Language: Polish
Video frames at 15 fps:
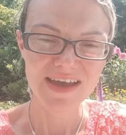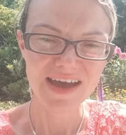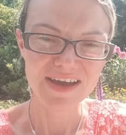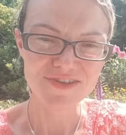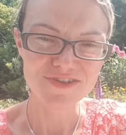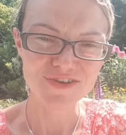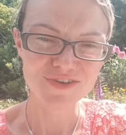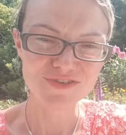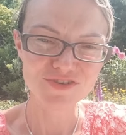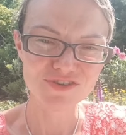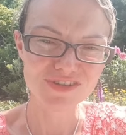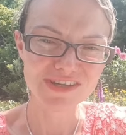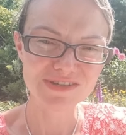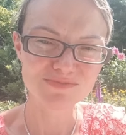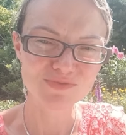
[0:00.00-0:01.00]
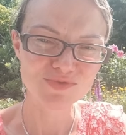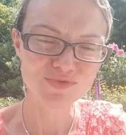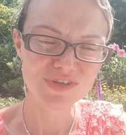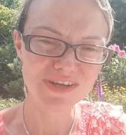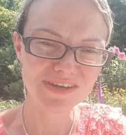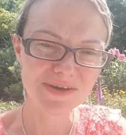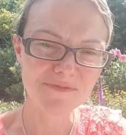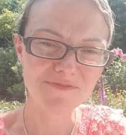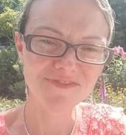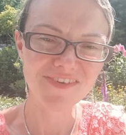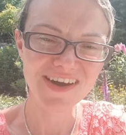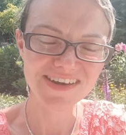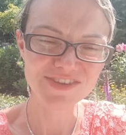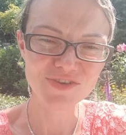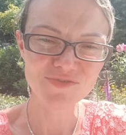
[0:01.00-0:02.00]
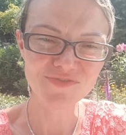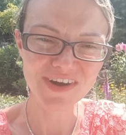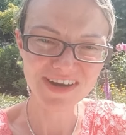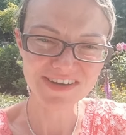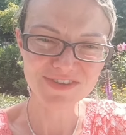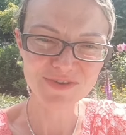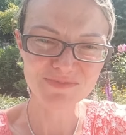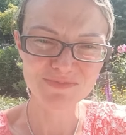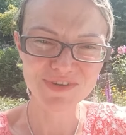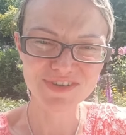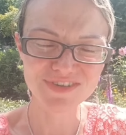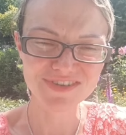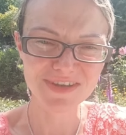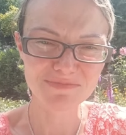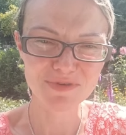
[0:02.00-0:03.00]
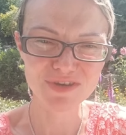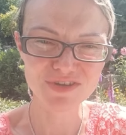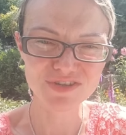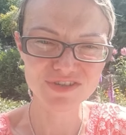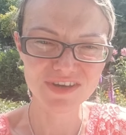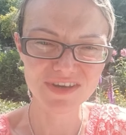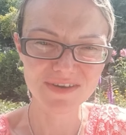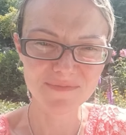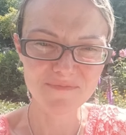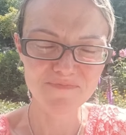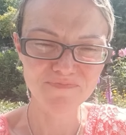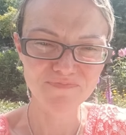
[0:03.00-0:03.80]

a jeśli chodzi o nasz brzuszek, warto, warto mieć te mięśnie